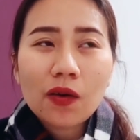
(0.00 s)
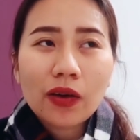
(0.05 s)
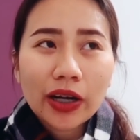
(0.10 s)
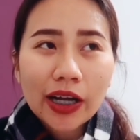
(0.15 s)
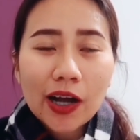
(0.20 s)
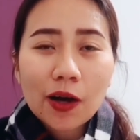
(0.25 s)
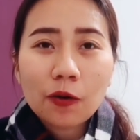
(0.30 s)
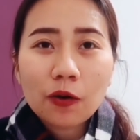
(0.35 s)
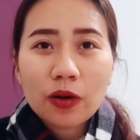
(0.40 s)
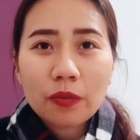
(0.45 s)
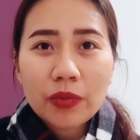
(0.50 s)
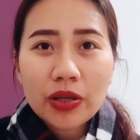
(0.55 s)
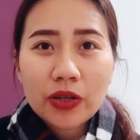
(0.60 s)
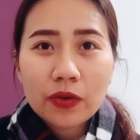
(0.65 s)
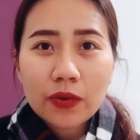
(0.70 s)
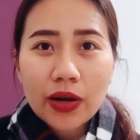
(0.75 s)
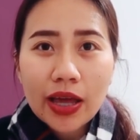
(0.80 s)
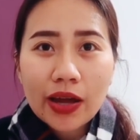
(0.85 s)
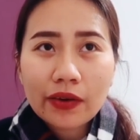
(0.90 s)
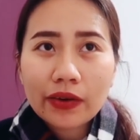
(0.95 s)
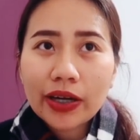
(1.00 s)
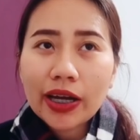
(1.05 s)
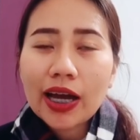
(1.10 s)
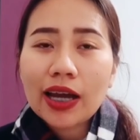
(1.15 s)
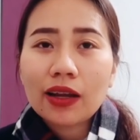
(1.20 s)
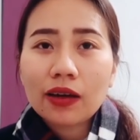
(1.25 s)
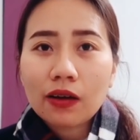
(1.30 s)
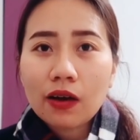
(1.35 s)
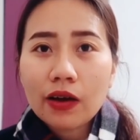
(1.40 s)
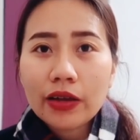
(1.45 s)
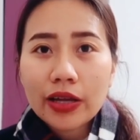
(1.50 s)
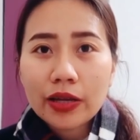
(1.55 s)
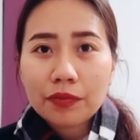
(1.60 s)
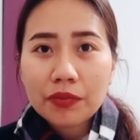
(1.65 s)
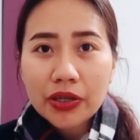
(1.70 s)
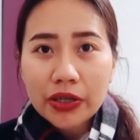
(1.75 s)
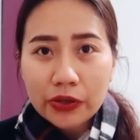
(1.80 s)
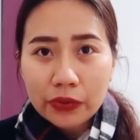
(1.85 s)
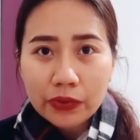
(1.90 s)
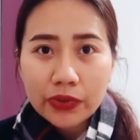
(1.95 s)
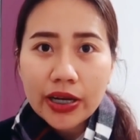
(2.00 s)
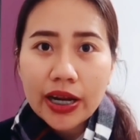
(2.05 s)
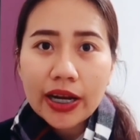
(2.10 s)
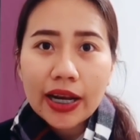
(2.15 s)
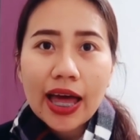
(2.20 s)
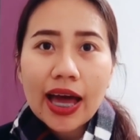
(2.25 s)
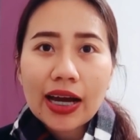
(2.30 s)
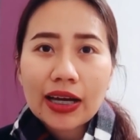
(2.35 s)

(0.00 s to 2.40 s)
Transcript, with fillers: ของเก่าก็มีอยู่แล้วนะคะ แล้วก็ยังมีอยู่ใน